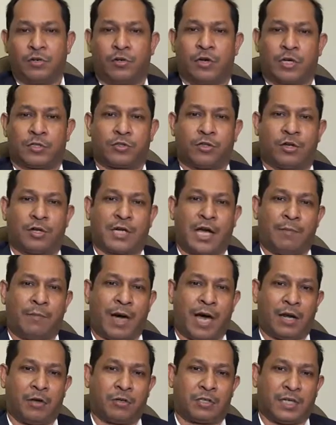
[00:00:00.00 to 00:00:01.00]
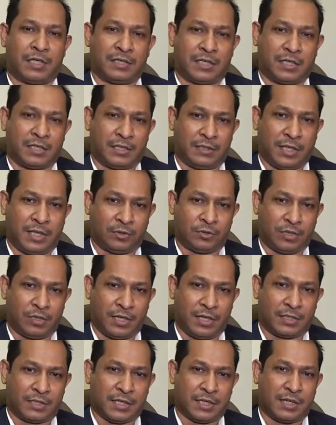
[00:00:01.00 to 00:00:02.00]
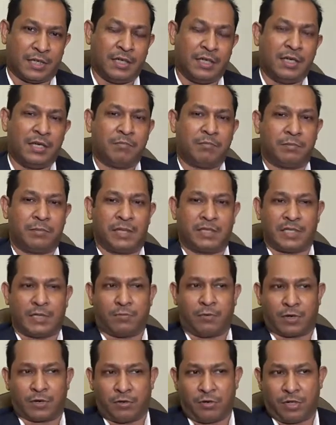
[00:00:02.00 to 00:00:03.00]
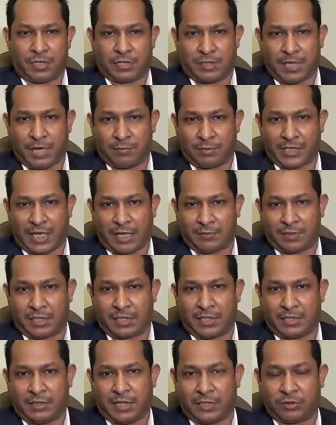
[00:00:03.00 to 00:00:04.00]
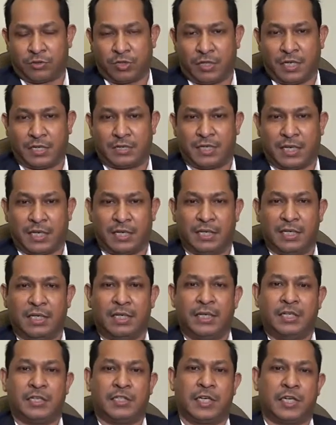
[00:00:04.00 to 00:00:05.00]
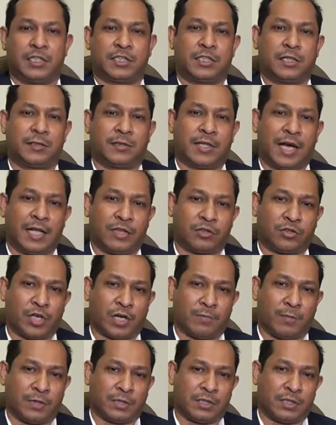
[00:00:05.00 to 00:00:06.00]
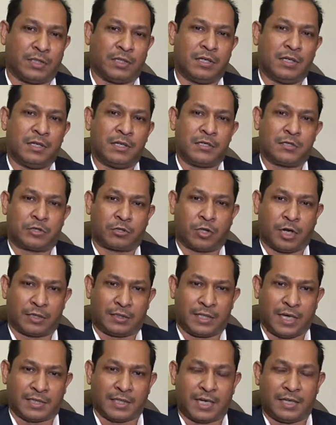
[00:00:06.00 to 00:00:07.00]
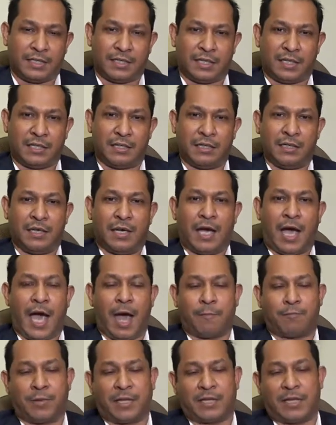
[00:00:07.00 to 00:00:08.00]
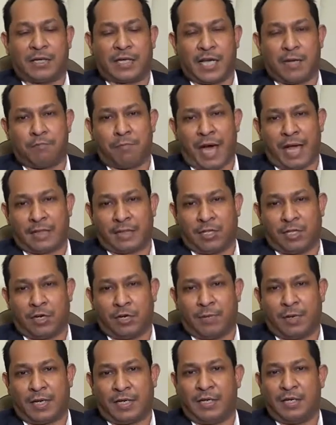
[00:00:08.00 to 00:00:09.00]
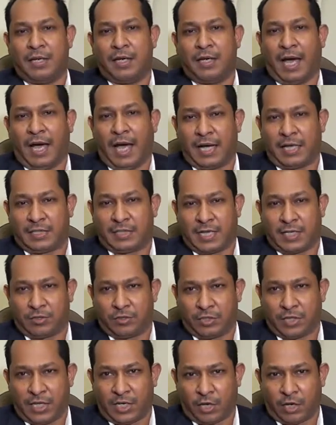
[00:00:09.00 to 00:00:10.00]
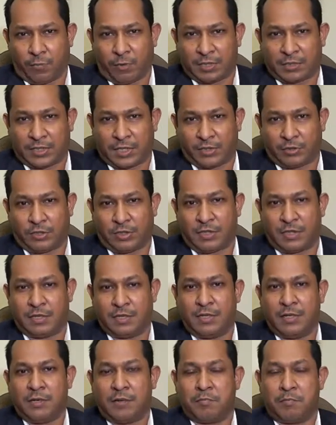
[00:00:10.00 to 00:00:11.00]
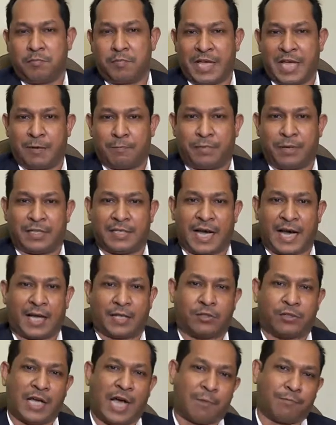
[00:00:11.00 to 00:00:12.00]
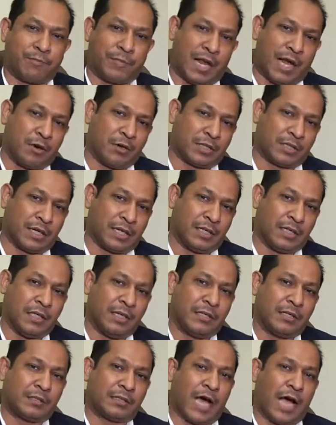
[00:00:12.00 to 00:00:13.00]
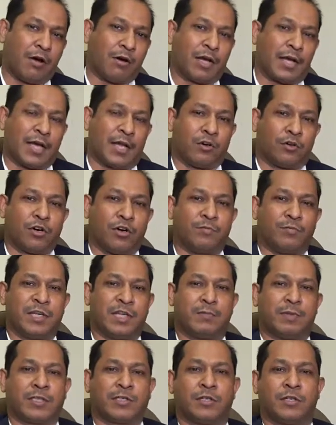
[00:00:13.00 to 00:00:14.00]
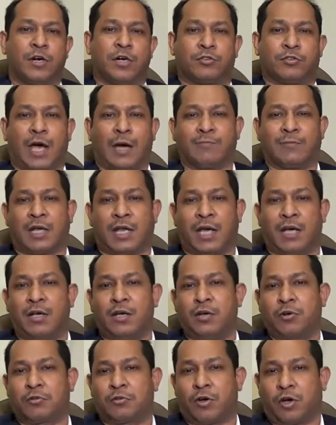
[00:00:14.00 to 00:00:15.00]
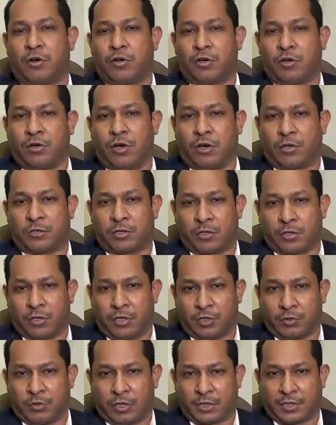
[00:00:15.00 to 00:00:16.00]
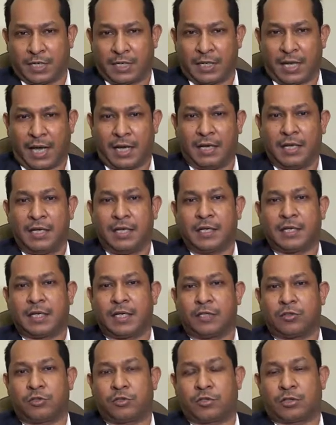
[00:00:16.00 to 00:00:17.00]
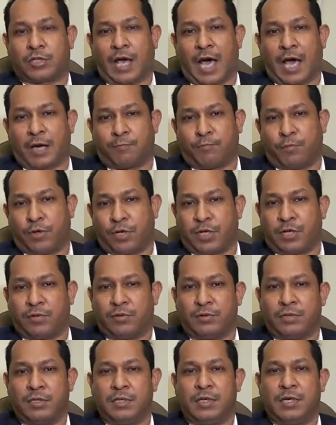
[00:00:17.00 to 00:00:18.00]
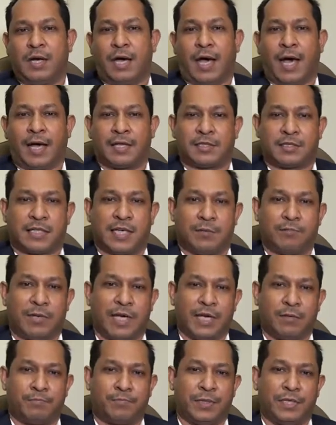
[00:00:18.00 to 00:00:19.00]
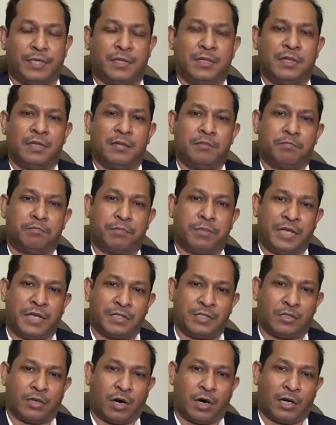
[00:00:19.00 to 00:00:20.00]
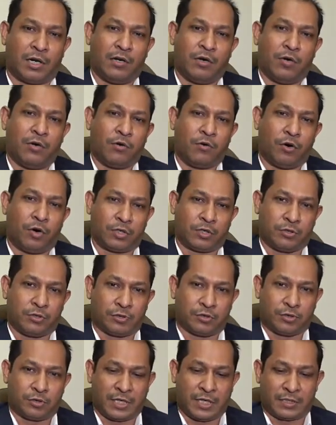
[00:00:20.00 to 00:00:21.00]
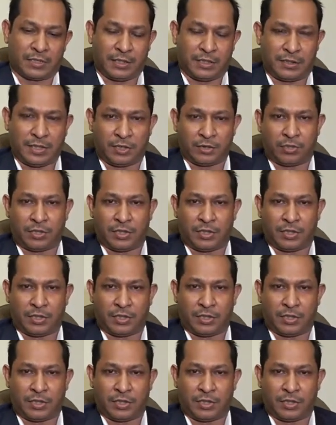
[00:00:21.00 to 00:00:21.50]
ডক্টর কামাল হোসেন যে সিদ্ধান্ত নিয়েছে মির্জা ফখরুল ইসলাম সাহেব যে সিদ্ধান্ত নিয়েছে সেই সিদ্ধান্তের প্রতি শ্রদ্ধা জানিয়ে আপনাদেরকে মানতে হবে আজকে যদি এই অবস্থা যদি বিএনপির জায়গায় যদি আপনারা হতেন তাহলে এরকম নির্বাচন হয়তো আপনারা কখনো অংশগ্রহণ করতেন না কিন্তু তারপরেও আজকে বিএনপি বিশ দল ঐক্যজোটের সিদ্ধান্ত